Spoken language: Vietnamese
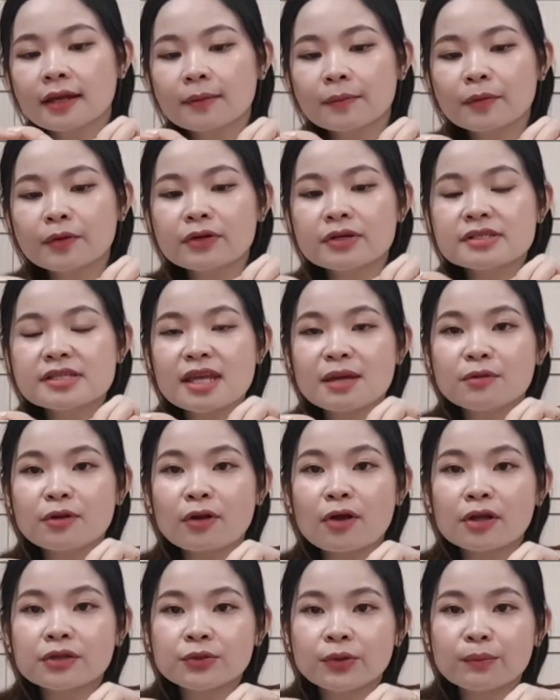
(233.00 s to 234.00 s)
mọi người xem nó
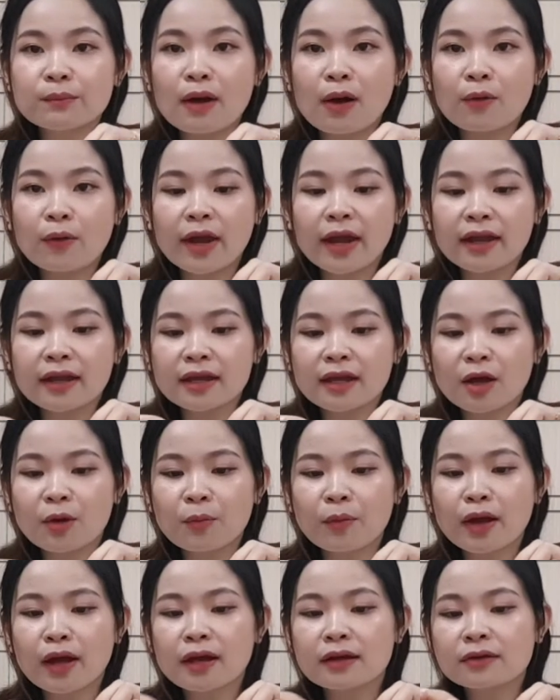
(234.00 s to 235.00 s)
có chuyển màu khác hay
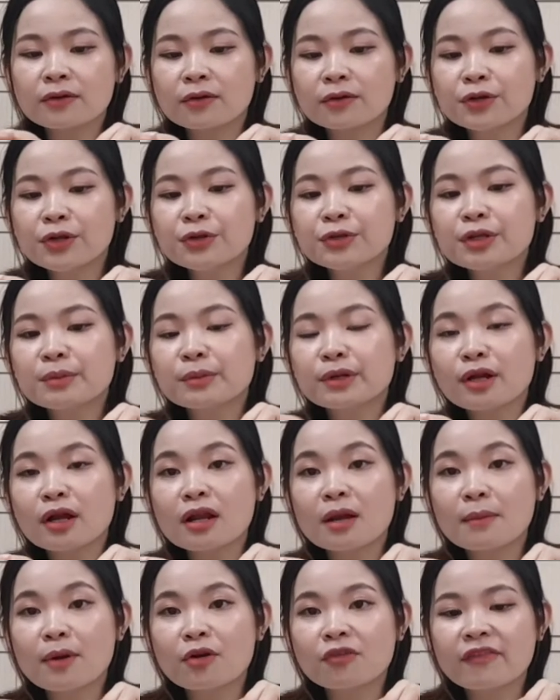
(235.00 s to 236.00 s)
không ha còn nếu như mà nó
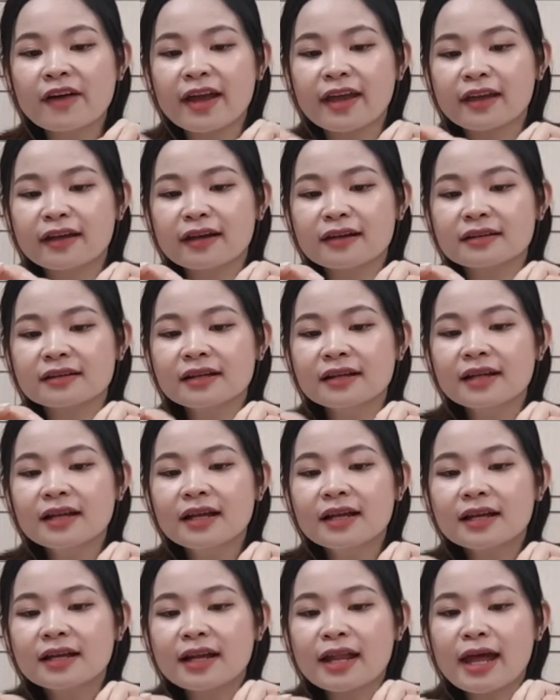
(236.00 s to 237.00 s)
là màu vàng á
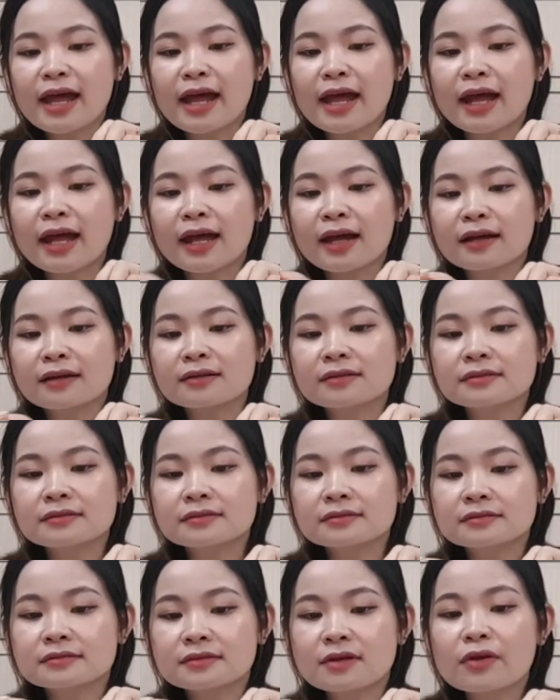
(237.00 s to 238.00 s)
là
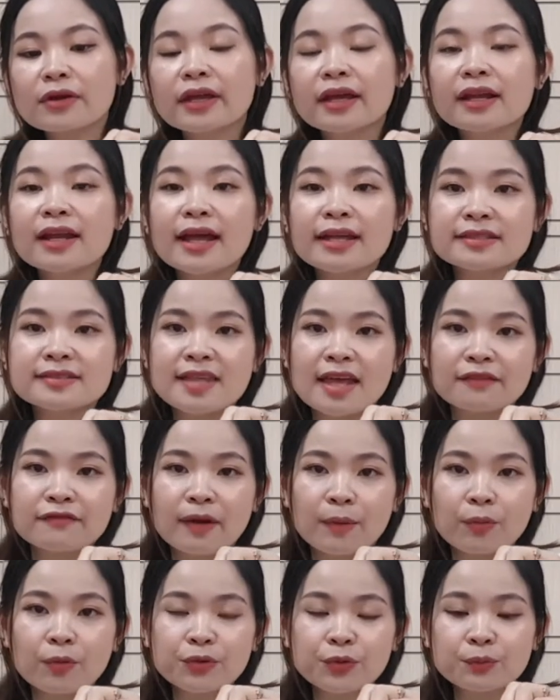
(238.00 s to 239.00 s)
có nghĩa là sản
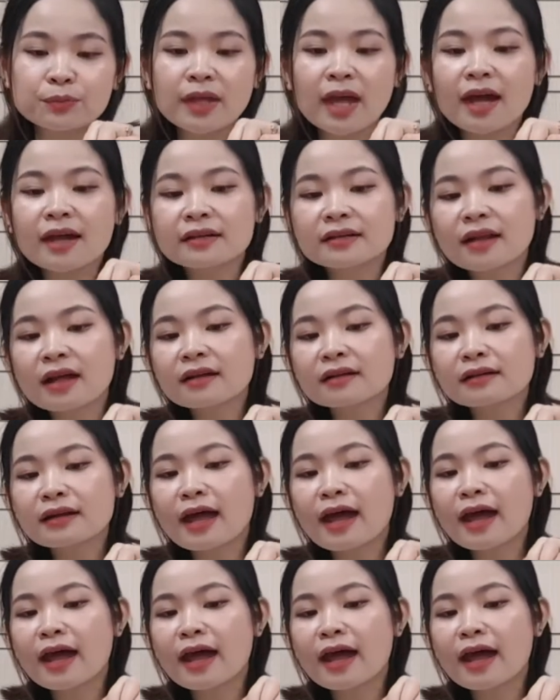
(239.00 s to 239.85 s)
phẩm của chúng ta rất là